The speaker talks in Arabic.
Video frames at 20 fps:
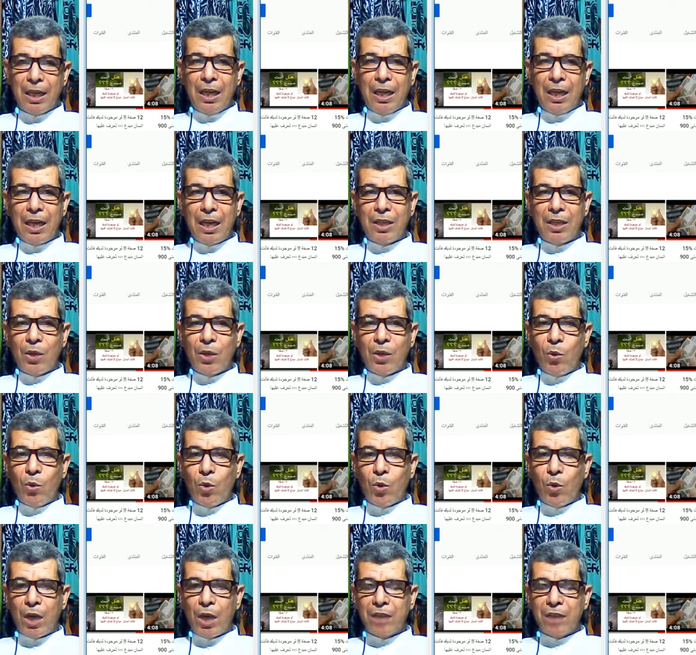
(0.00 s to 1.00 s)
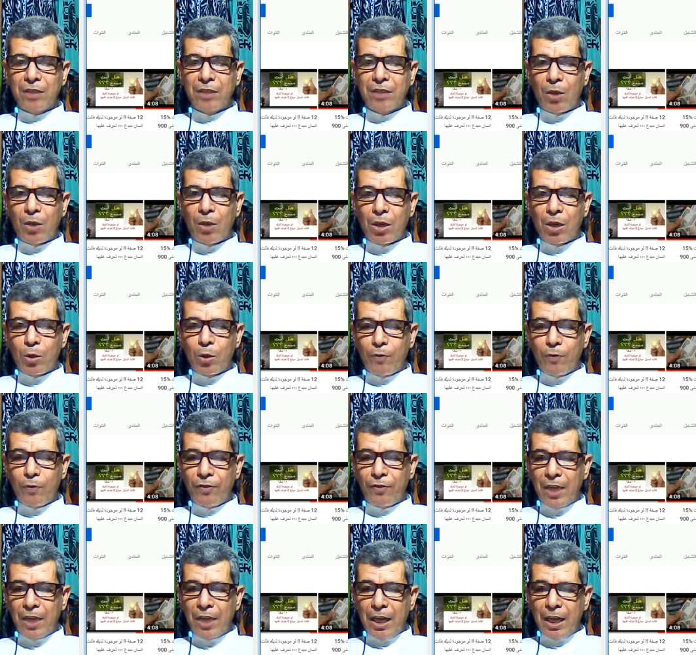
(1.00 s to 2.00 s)
أنه التوقف
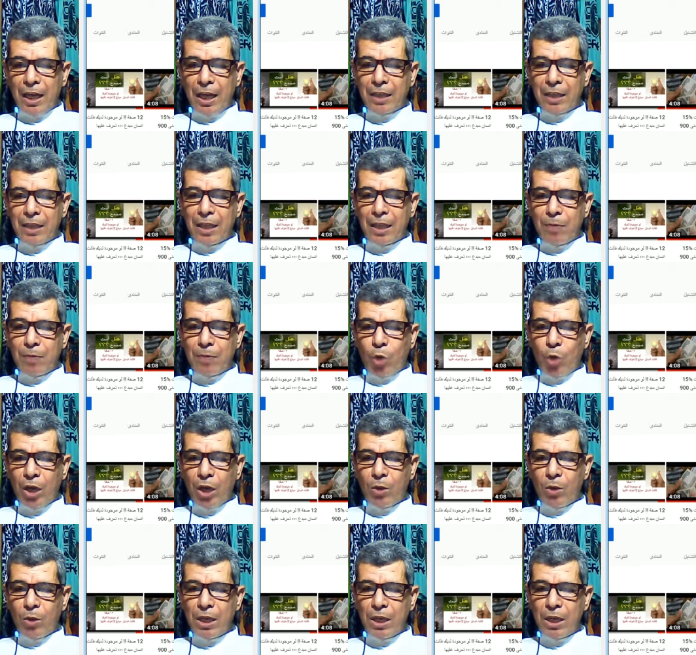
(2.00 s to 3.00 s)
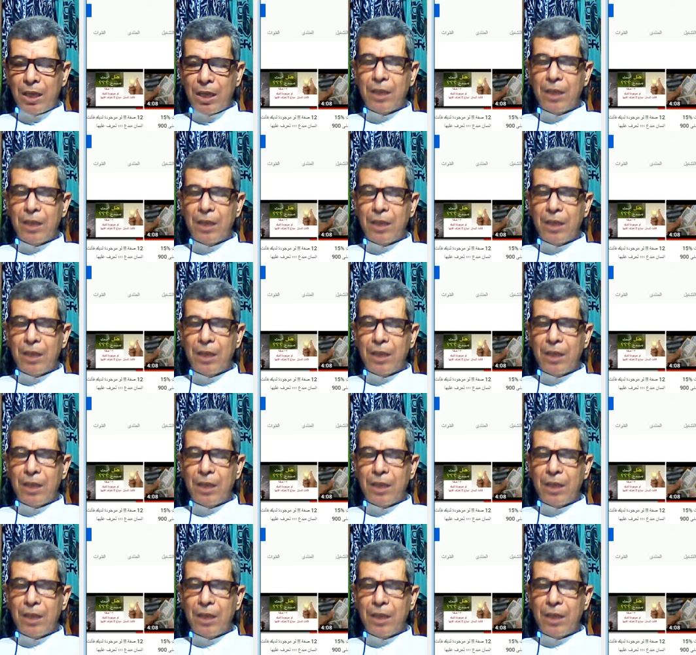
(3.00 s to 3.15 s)
عن المحاولة